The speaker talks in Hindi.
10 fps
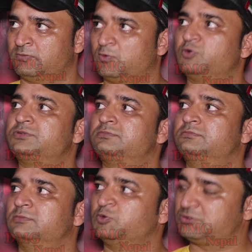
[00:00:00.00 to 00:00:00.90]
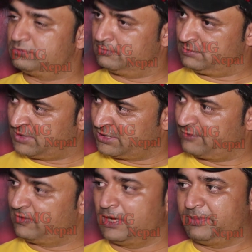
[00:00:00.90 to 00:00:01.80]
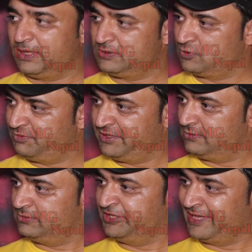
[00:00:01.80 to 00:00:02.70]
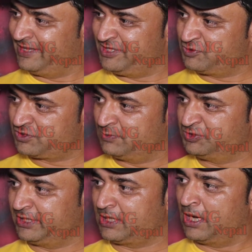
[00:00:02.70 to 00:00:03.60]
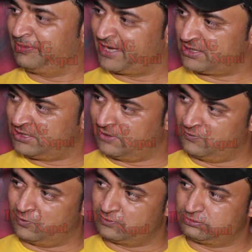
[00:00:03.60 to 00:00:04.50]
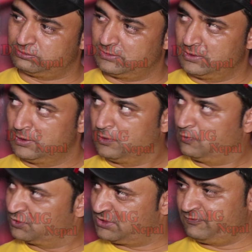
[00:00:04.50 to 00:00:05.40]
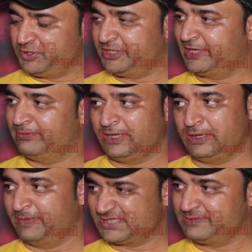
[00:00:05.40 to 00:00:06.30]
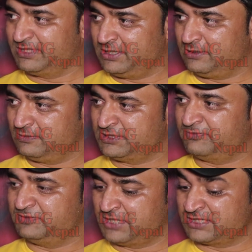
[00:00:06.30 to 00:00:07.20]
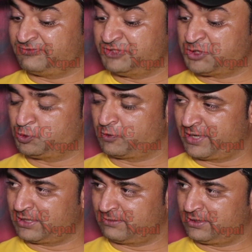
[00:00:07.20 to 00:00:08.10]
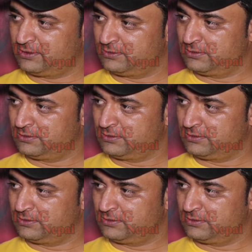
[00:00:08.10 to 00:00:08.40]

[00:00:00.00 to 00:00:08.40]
वो खुद उस यानी कि वहाँ पे जो भी डिटेल दी थी उसने मुझे कहाँ पे रहती है वो उसी वही डिटेल मैंने एम्बेसी में दी जब जहाँ से वीज़ा शुक्र हुआ था मैंने